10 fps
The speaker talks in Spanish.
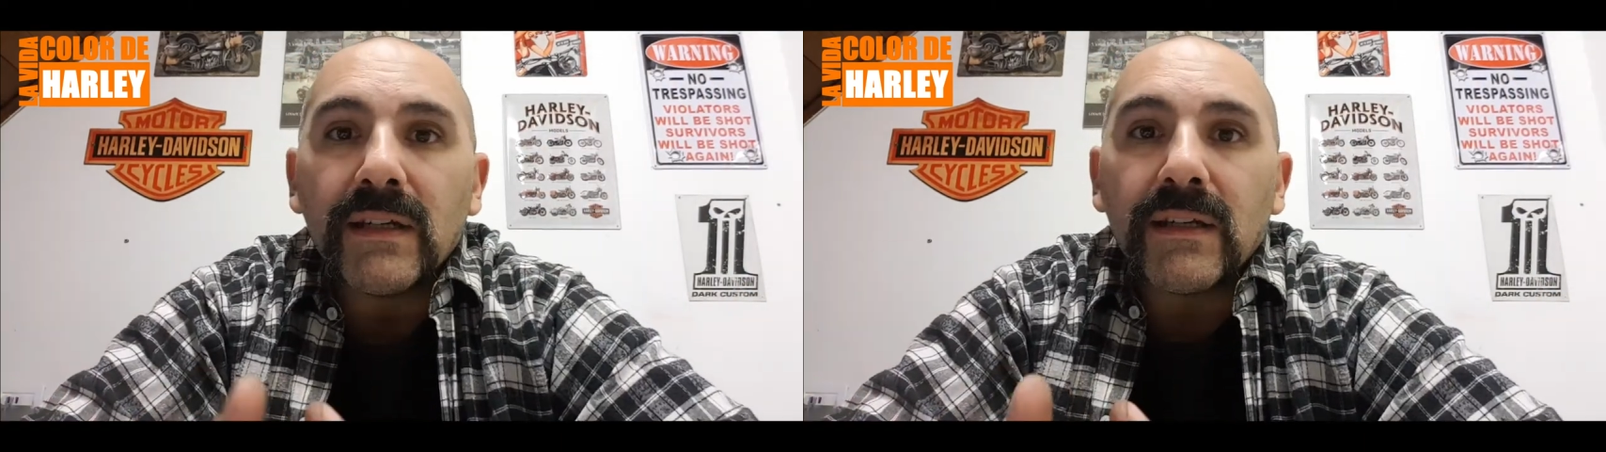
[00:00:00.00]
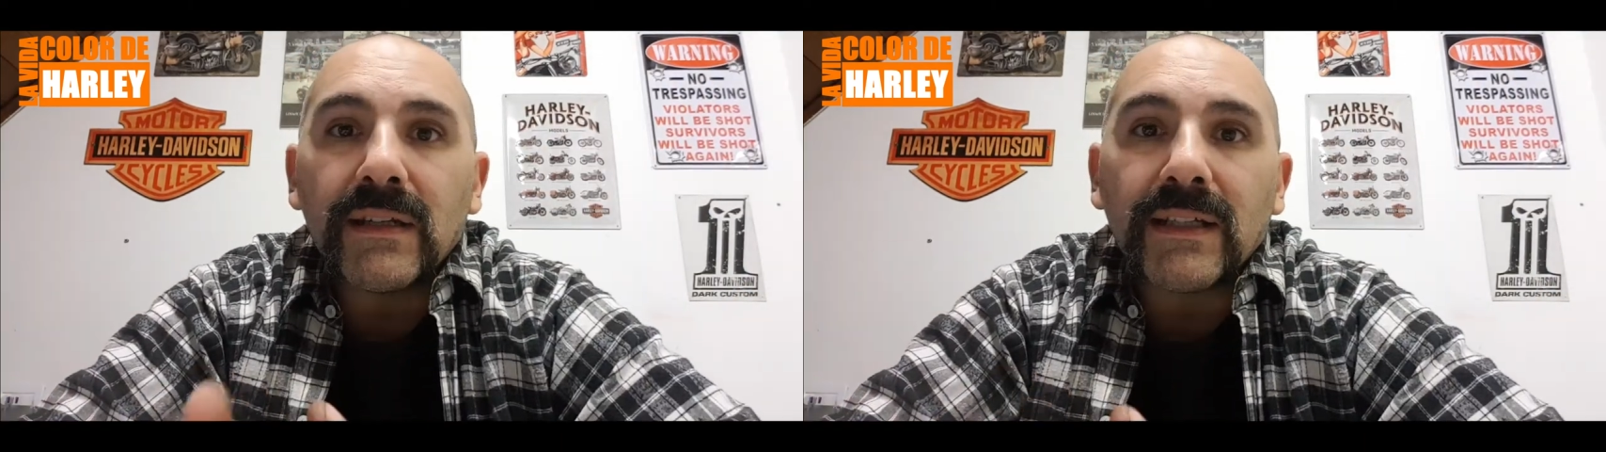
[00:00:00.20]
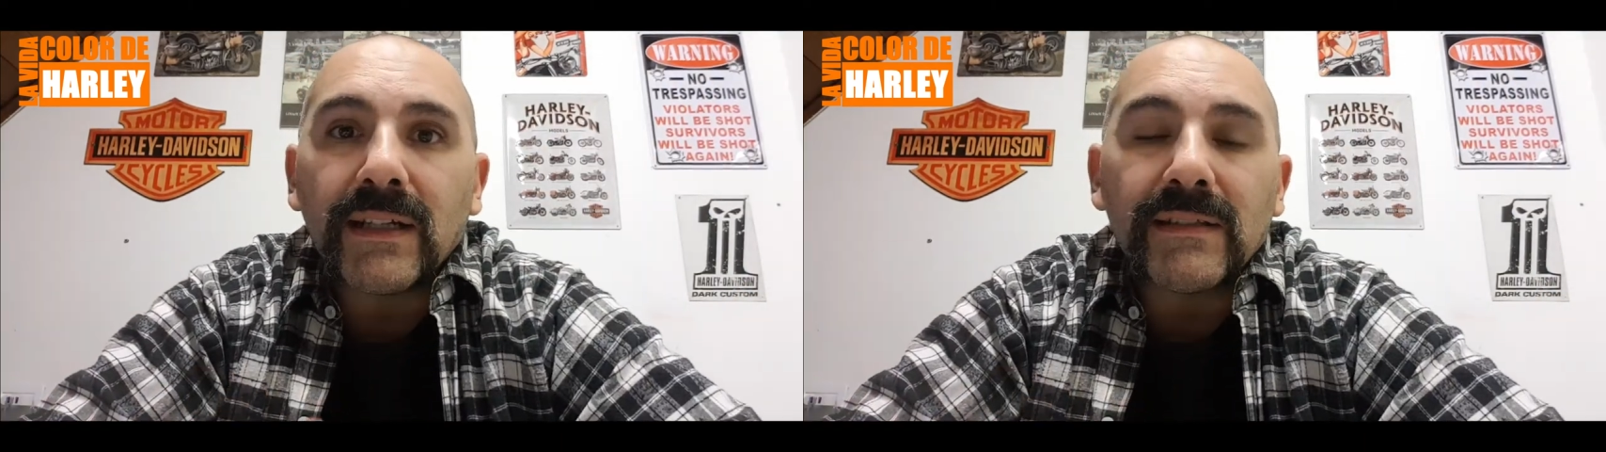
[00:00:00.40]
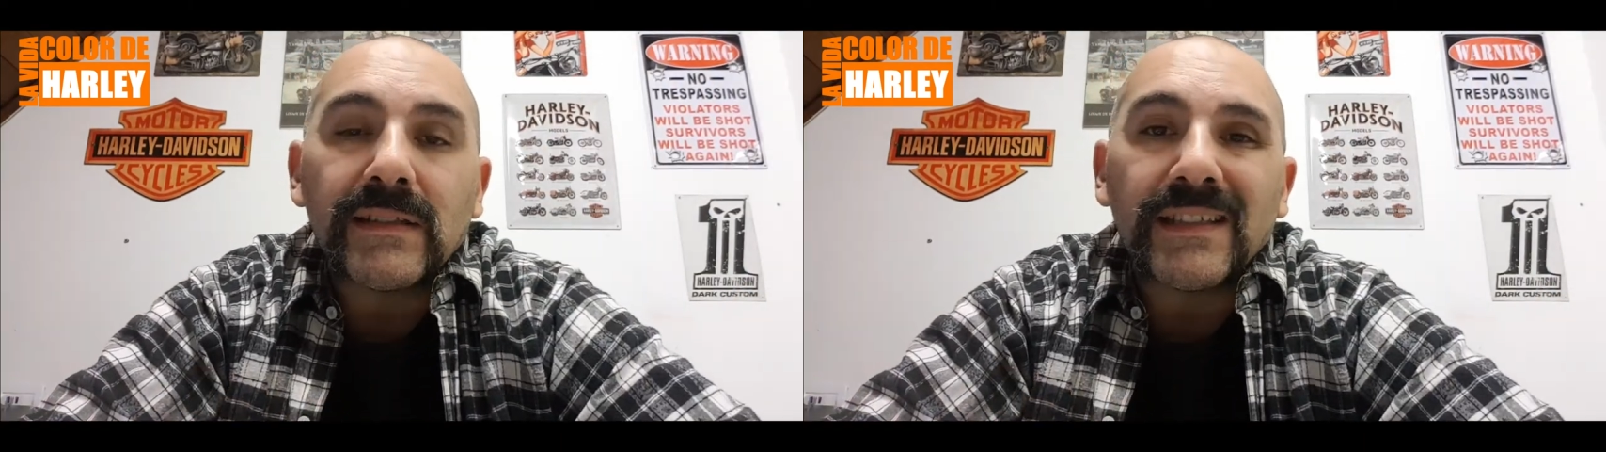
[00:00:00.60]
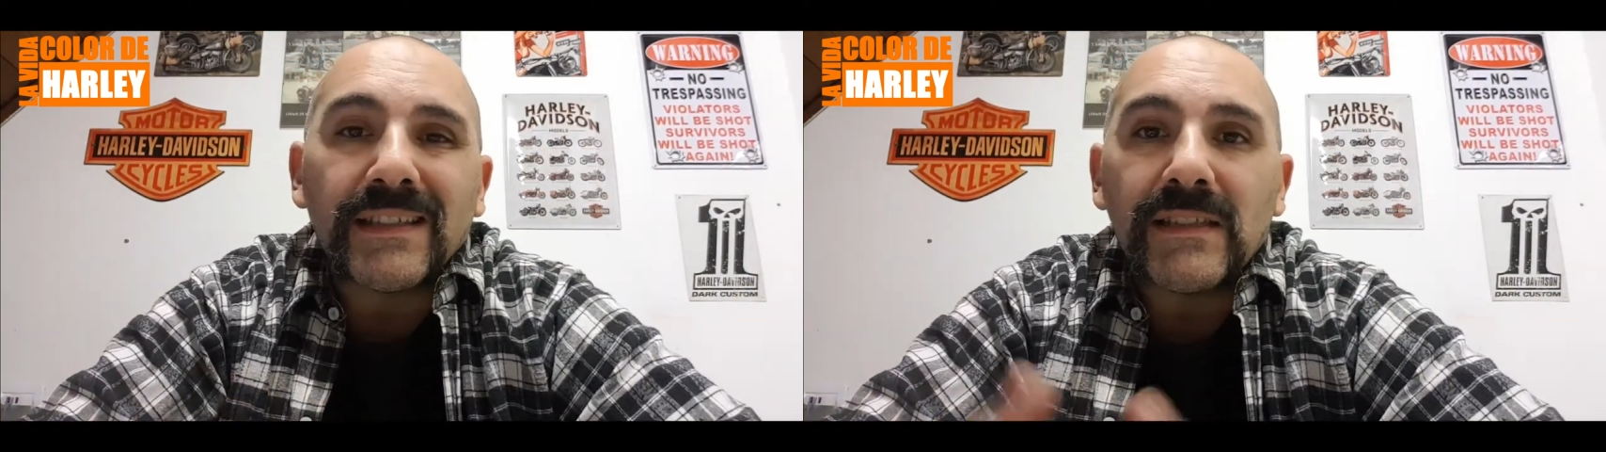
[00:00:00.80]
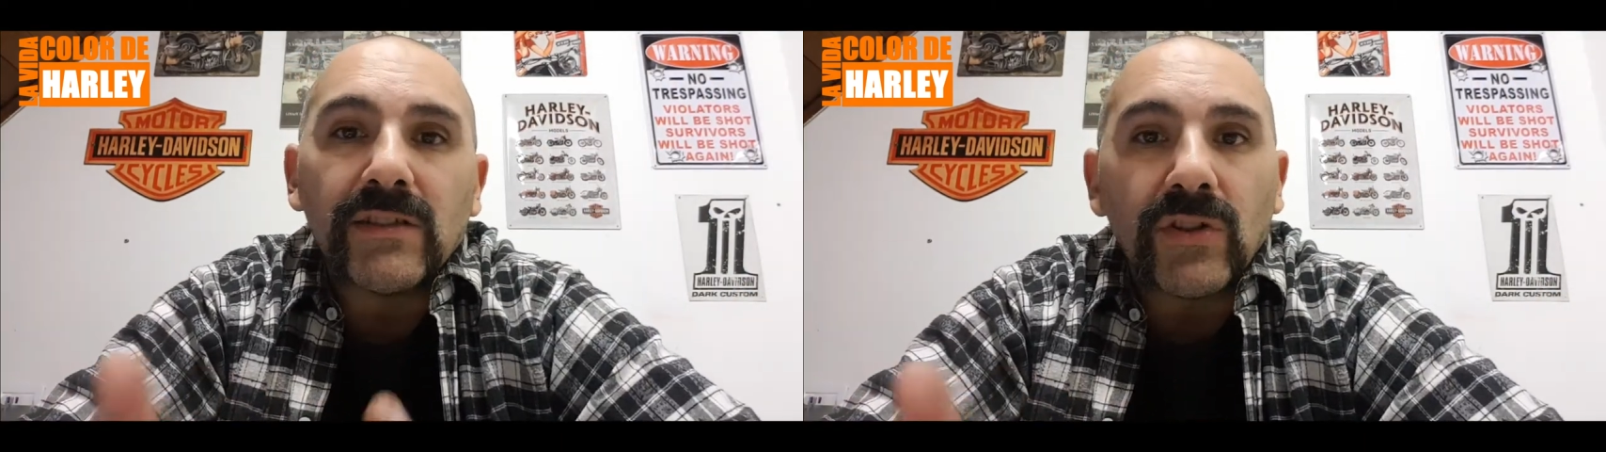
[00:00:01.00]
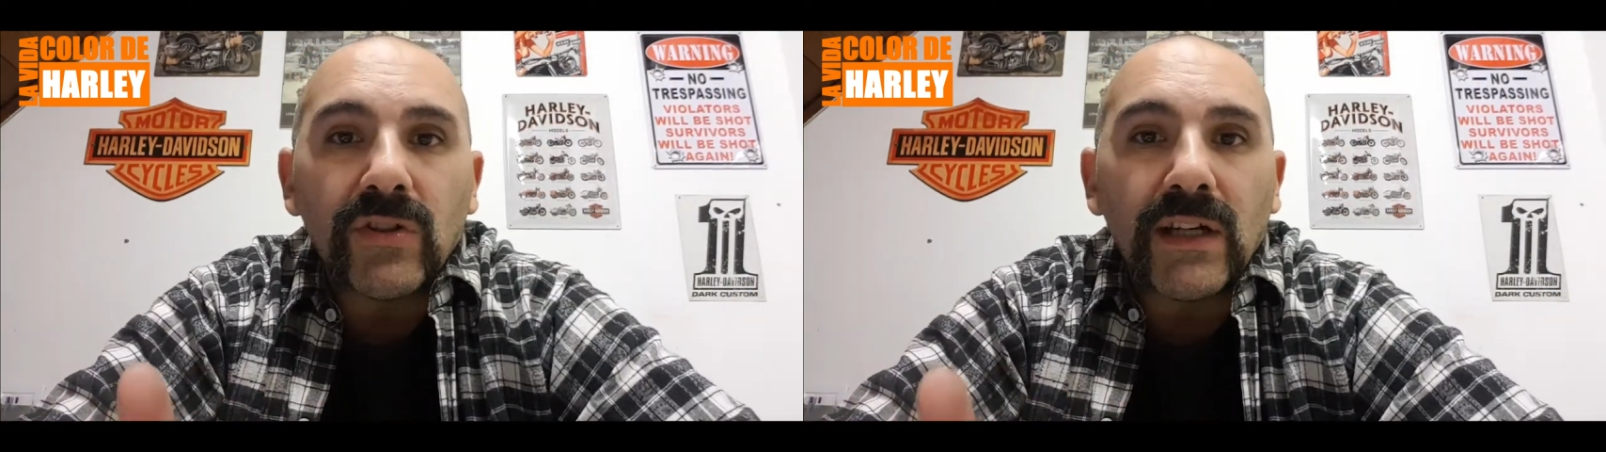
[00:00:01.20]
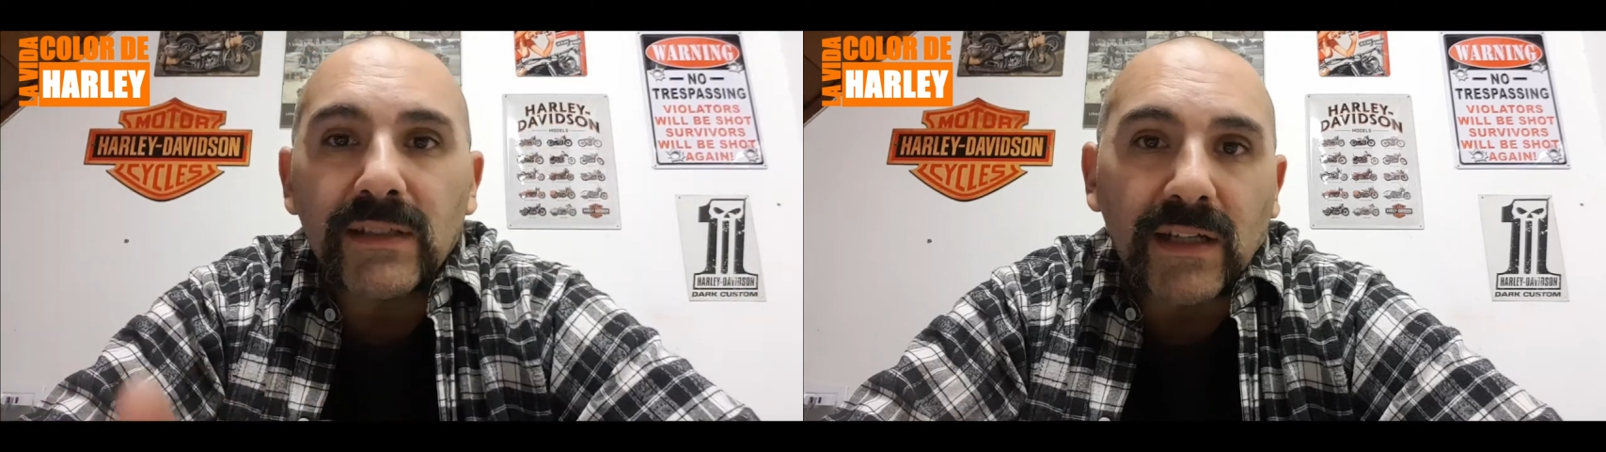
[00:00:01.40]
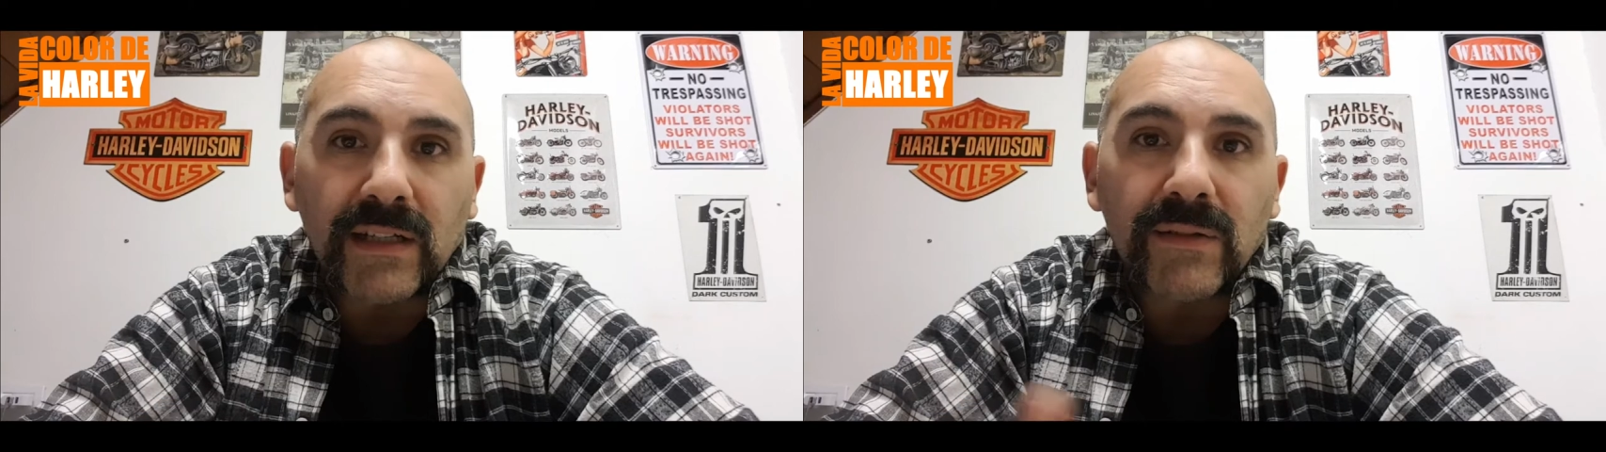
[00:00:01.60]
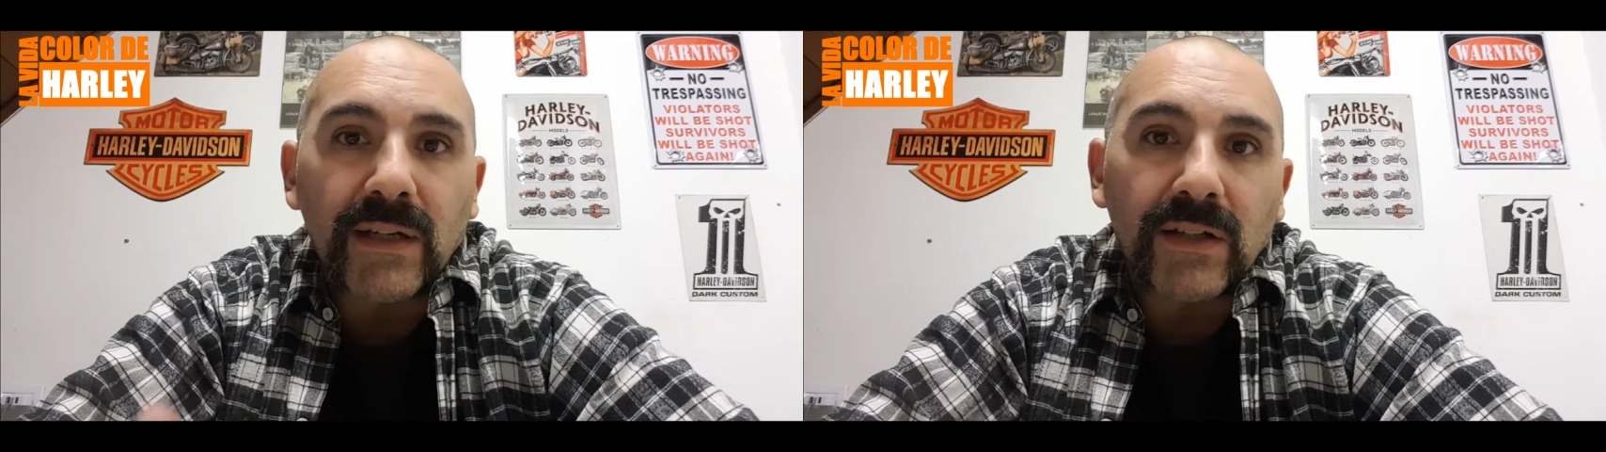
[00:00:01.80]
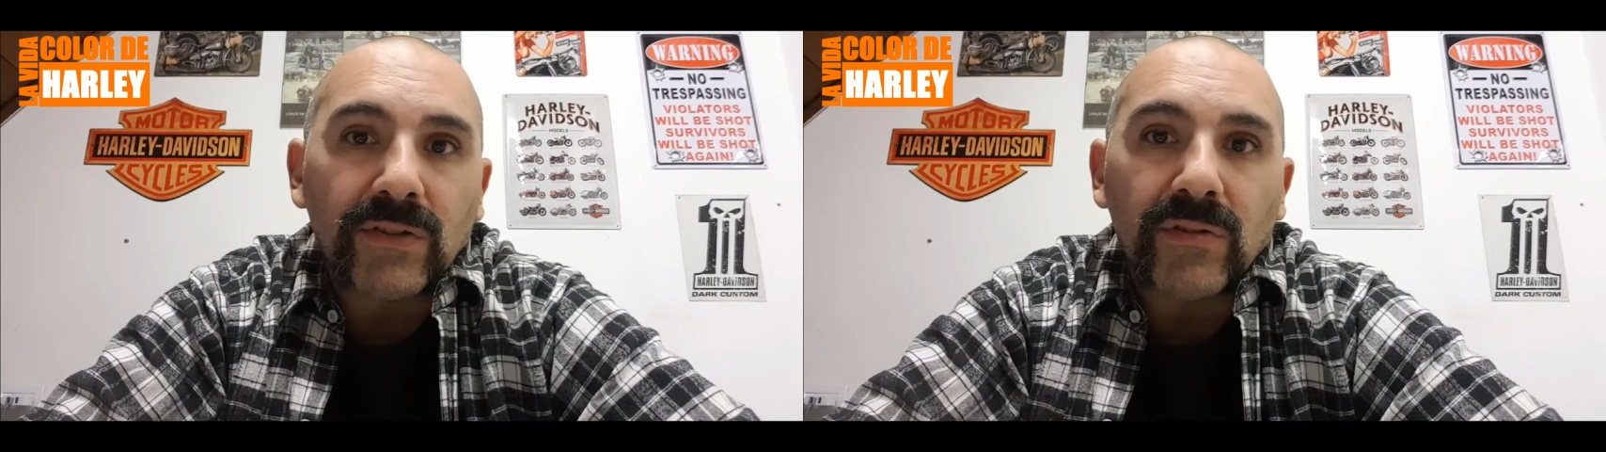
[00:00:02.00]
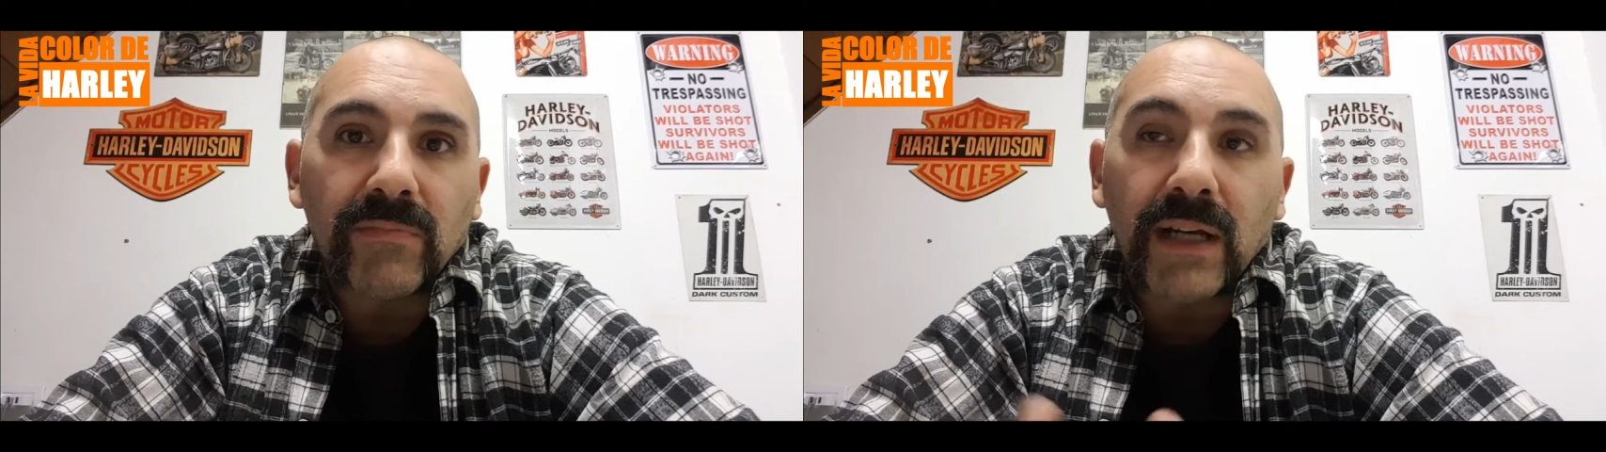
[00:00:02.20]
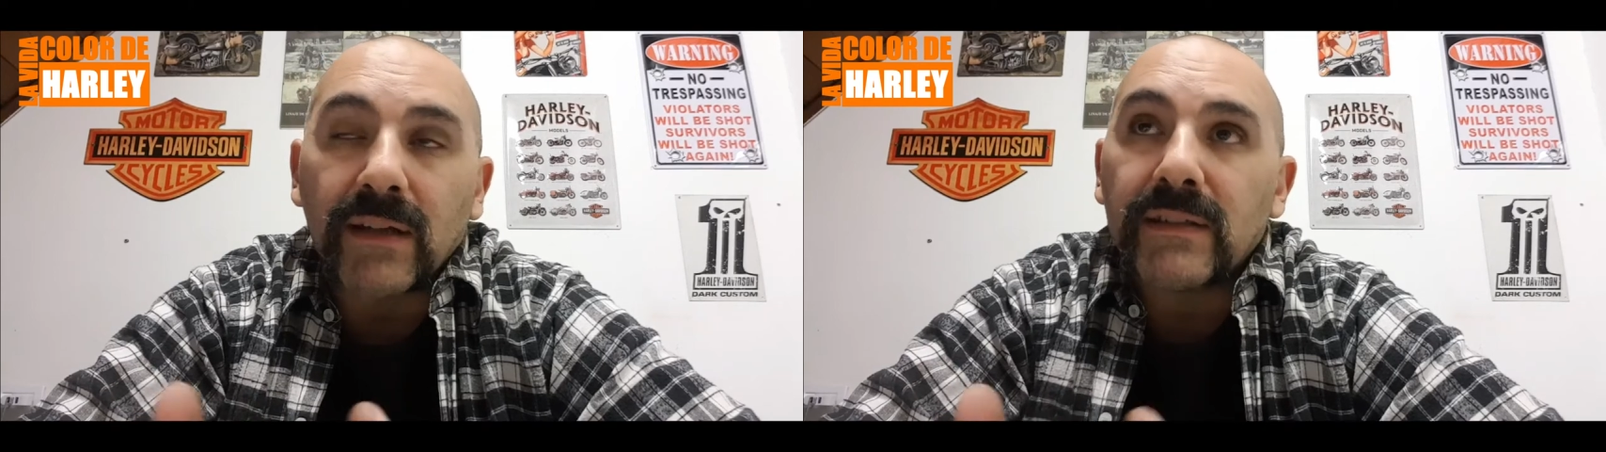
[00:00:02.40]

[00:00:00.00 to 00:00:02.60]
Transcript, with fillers: Está casi 700 dólares arriba del otro embrague.